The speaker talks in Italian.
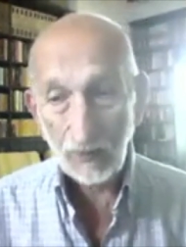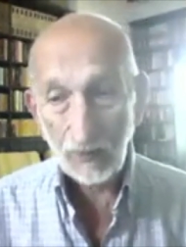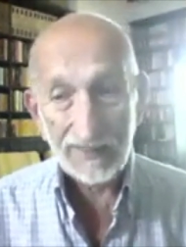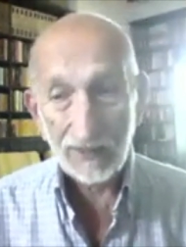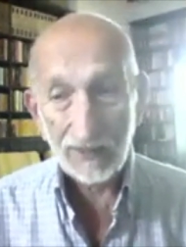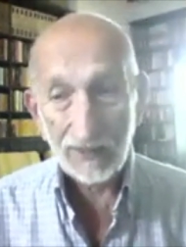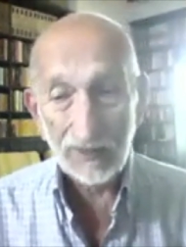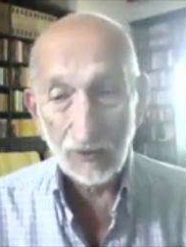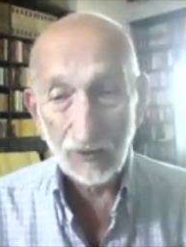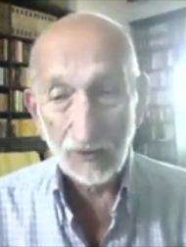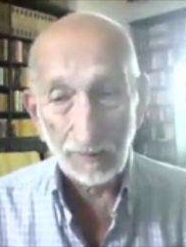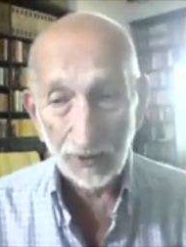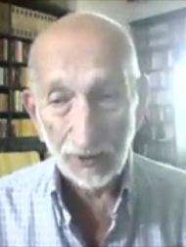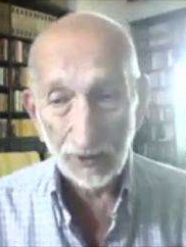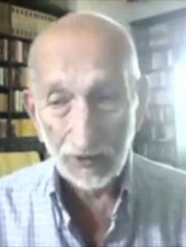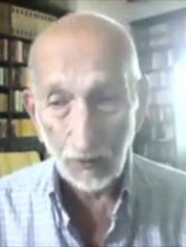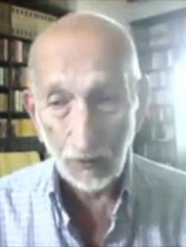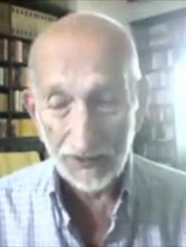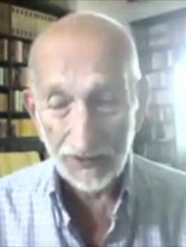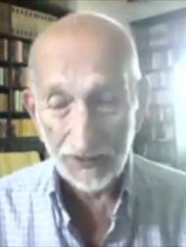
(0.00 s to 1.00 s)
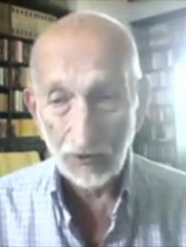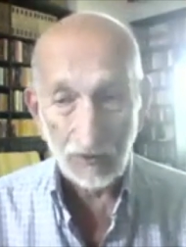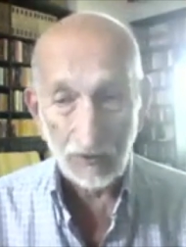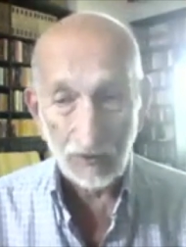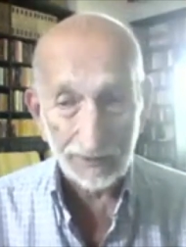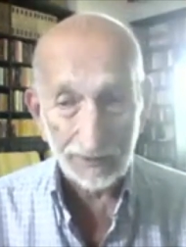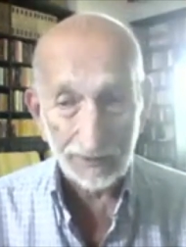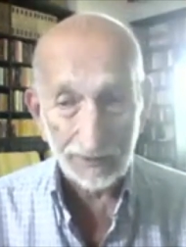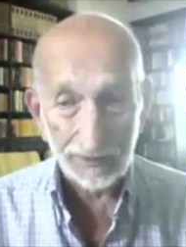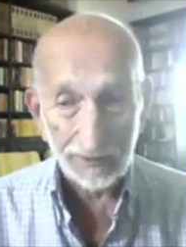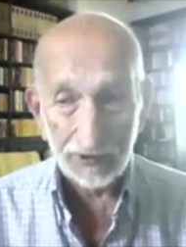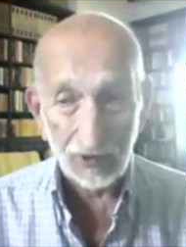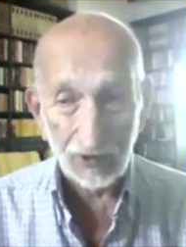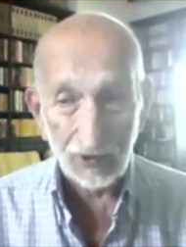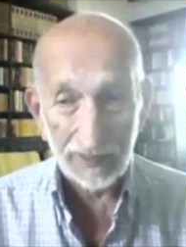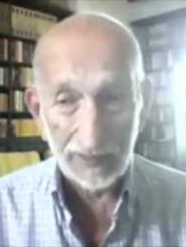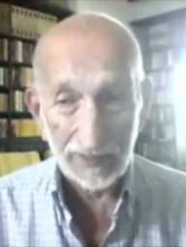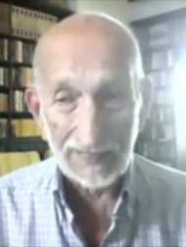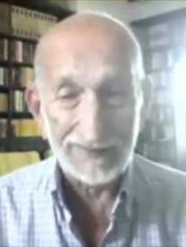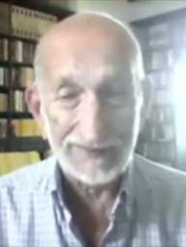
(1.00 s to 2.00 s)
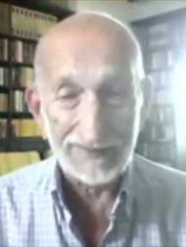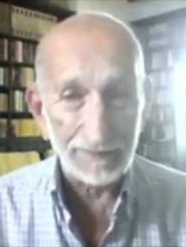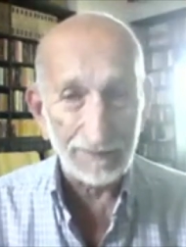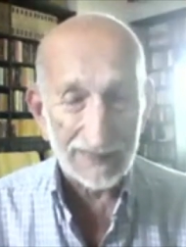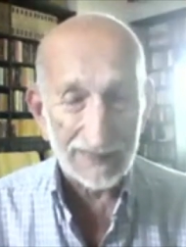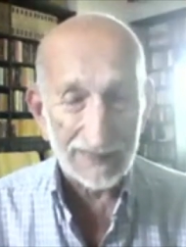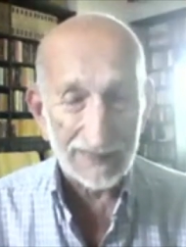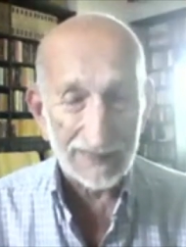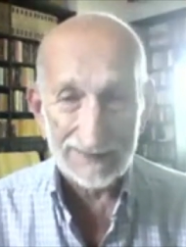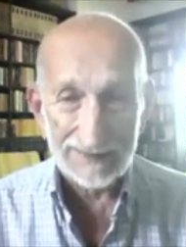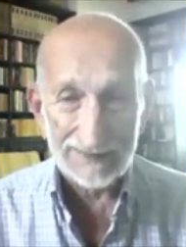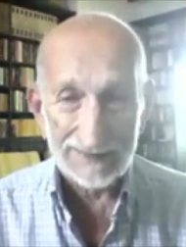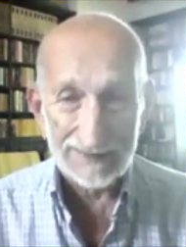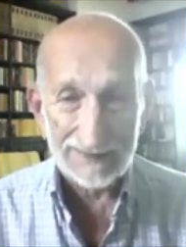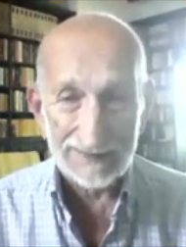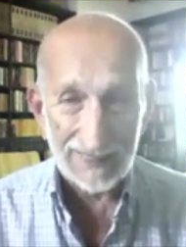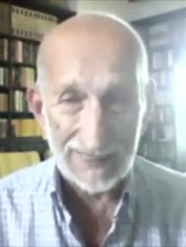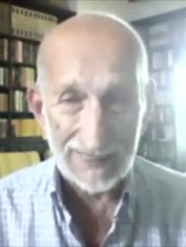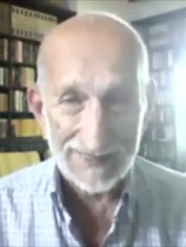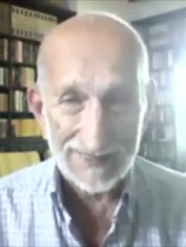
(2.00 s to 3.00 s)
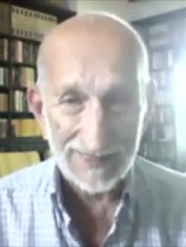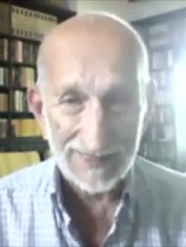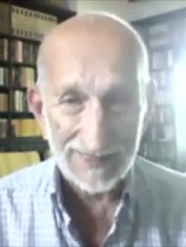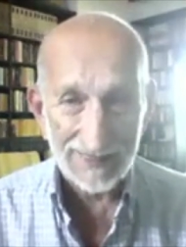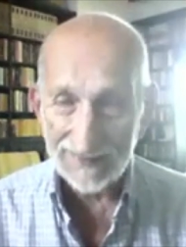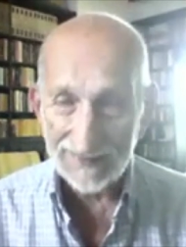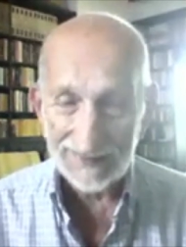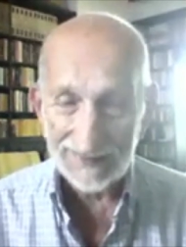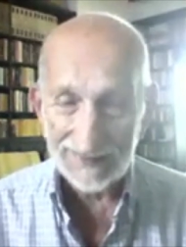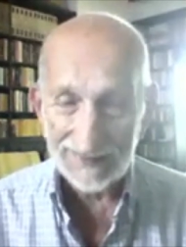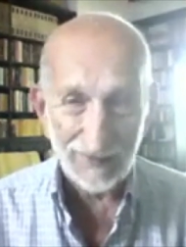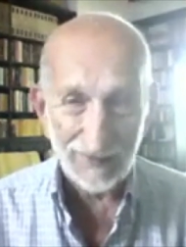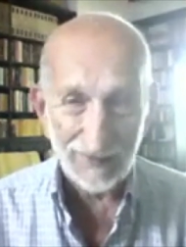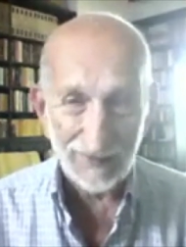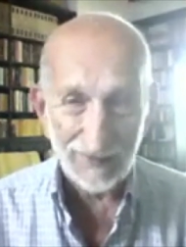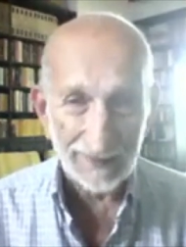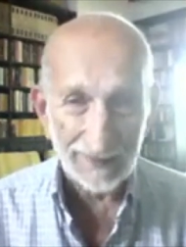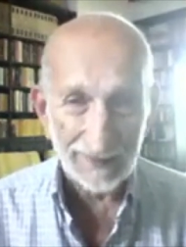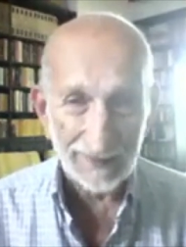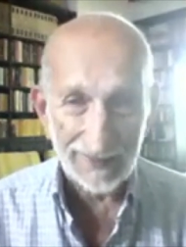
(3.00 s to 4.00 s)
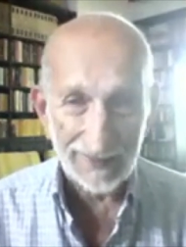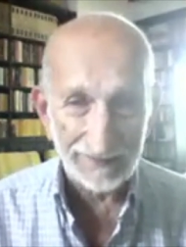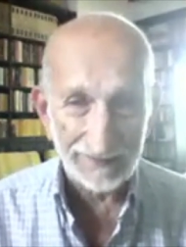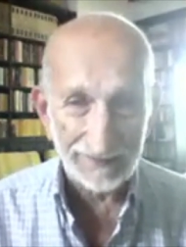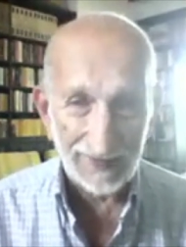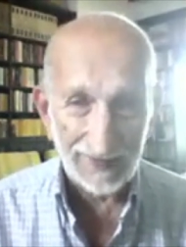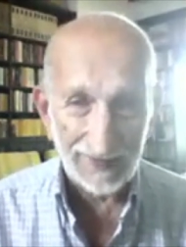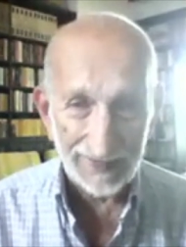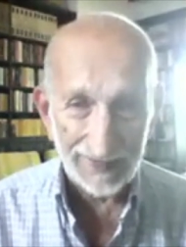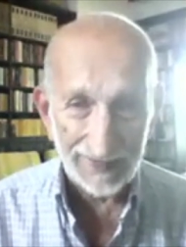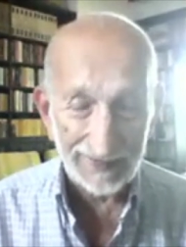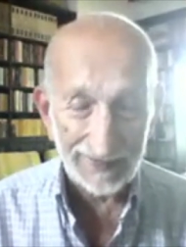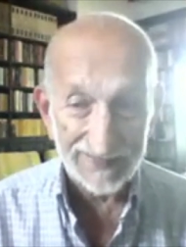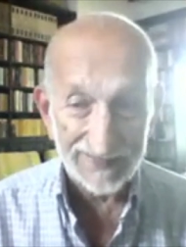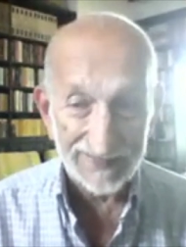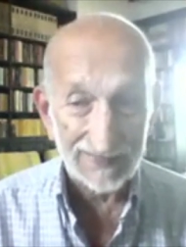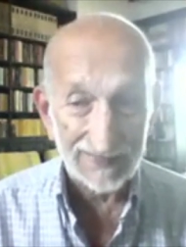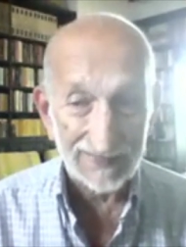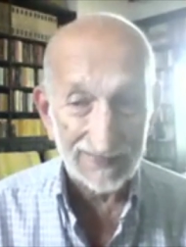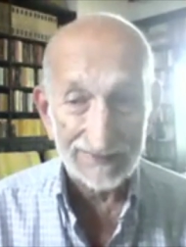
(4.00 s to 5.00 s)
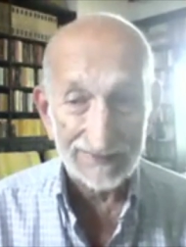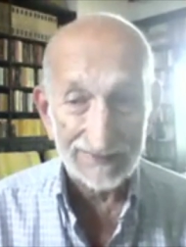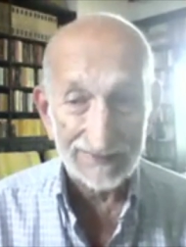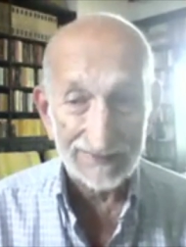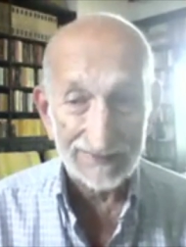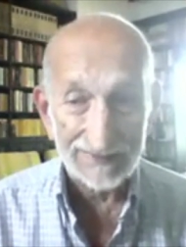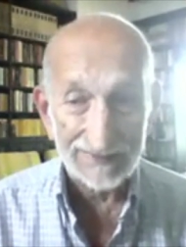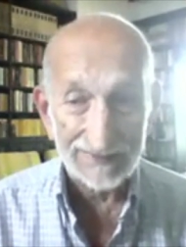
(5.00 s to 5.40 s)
Quindi cosa comportò questo? Comportò che l'indipendenza che stava per arrivare è stata